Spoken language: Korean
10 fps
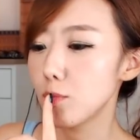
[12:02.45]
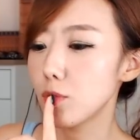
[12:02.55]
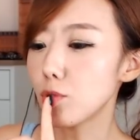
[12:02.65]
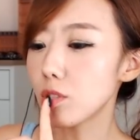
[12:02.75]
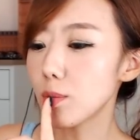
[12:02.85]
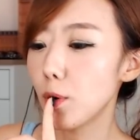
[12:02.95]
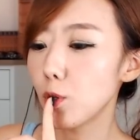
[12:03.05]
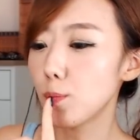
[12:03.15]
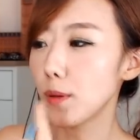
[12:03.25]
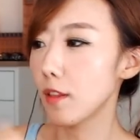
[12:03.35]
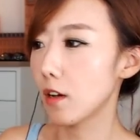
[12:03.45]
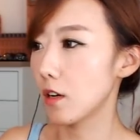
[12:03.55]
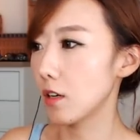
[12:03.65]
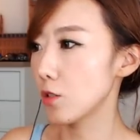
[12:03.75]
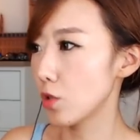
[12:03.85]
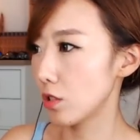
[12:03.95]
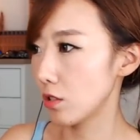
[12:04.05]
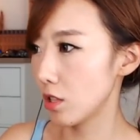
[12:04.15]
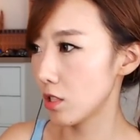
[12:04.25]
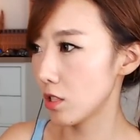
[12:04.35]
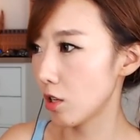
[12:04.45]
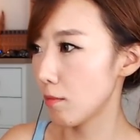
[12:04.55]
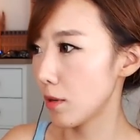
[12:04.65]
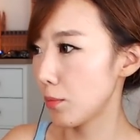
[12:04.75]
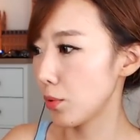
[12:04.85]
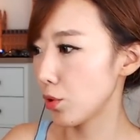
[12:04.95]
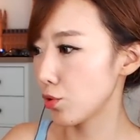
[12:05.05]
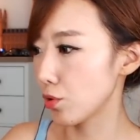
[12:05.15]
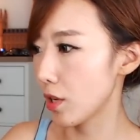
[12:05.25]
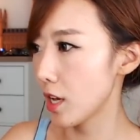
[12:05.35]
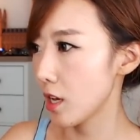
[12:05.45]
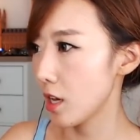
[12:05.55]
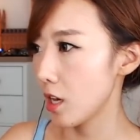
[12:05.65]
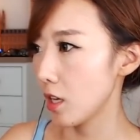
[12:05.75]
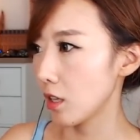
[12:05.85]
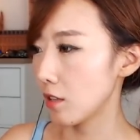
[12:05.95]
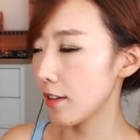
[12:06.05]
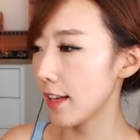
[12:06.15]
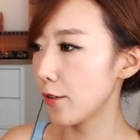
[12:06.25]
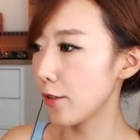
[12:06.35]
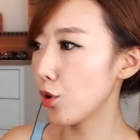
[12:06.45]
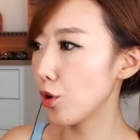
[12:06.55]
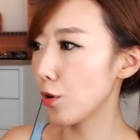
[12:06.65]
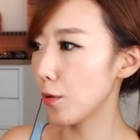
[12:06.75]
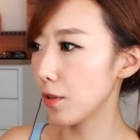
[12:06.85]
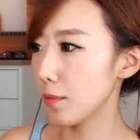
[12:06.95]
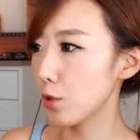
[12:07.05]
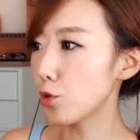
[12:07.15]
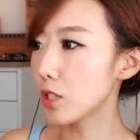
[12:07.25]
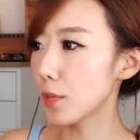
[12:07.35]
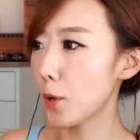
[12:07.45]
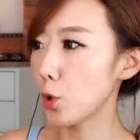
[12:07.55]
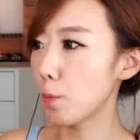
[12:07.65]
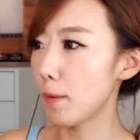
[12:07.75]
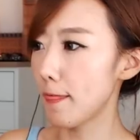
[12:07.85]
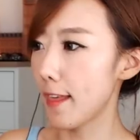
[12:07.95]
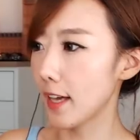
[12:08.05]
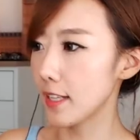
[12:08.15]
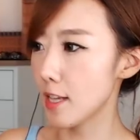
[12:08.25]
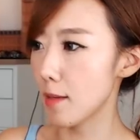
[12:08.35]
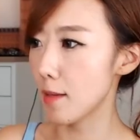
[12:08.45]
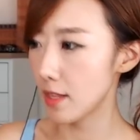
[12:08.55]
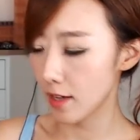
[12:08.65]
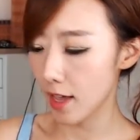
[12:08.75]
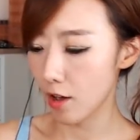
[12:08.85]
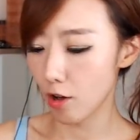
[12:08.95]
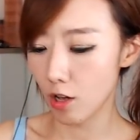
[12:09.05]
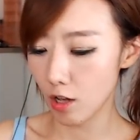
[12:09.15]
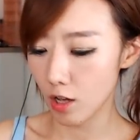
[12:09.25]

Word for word: 미국차 번호판 내가 안 가져왔는데 잠깐만 보여줄게. 근데 이거 미국차 번호판 되게 재밌는 게요.